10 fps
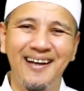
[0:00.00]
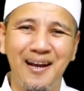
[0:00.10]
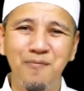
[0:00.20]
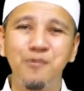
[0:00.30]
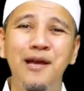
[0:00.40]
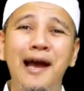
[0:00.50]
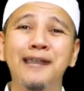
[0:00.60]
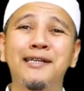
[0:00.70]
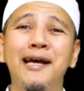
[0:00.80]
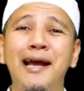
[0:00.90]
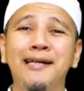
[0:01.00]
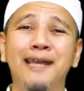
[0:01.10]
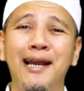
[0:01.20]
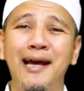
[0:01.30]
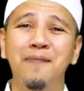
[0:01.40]
Karena punya asa yang
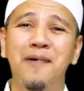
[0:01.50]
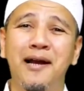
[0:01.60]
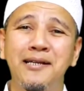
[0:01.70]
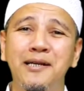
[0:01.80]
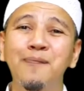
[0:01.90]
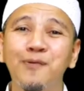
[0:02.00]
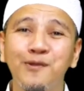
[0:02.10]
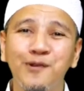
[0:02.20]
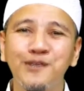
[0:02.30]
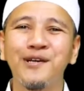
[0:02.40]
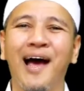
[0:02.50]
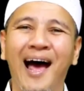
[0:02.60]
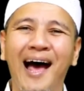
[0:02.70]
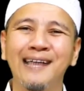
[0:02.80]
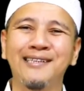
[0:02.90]
salah, maka jadi putus
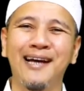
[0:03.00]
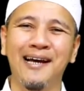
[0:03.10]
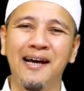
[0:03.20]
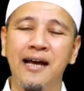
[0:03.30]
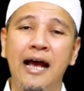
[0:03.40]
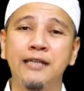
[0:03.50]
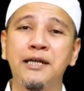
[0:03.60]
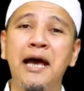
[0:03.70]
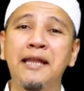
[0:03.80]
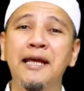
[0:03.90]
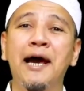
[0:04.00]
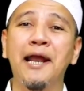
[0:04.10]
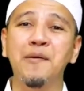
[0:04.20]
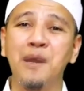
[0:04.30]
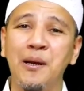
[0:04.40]
asa. Asa artinya
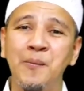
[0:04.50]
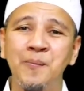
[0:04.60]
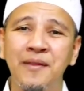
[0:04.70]
harapan.